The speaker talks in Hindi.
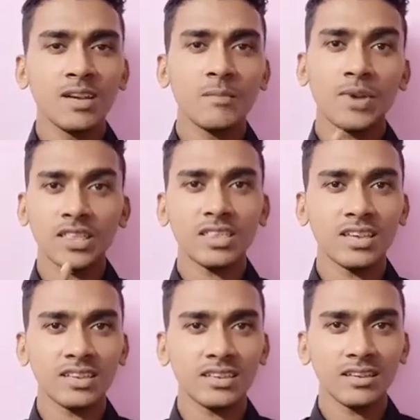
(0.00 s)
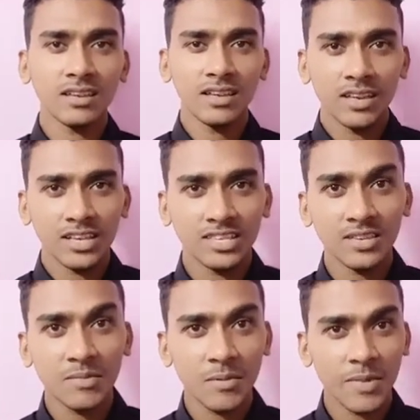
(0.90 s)
पर नहीं इसी
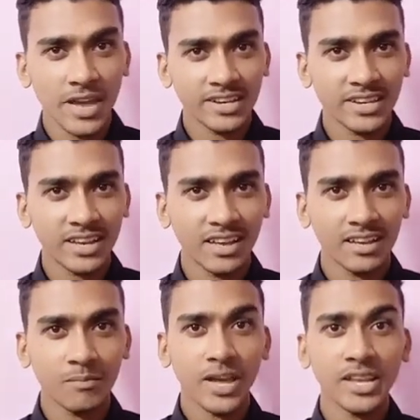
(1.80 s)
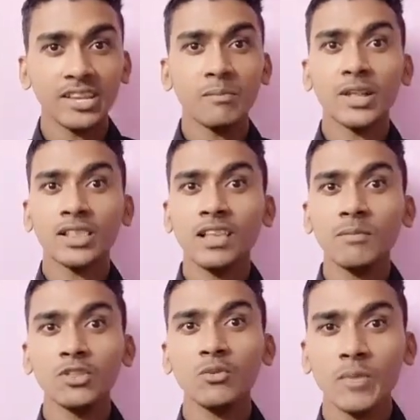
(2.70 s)
में मैजिक है मैजिक मतलब
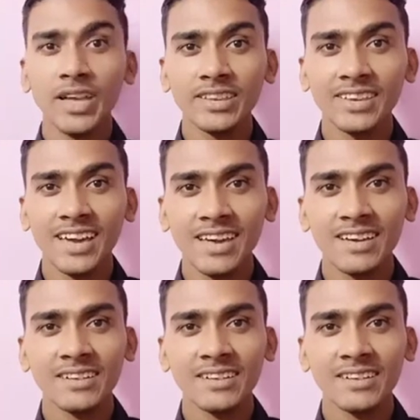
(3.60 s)
ही तो मैजिक है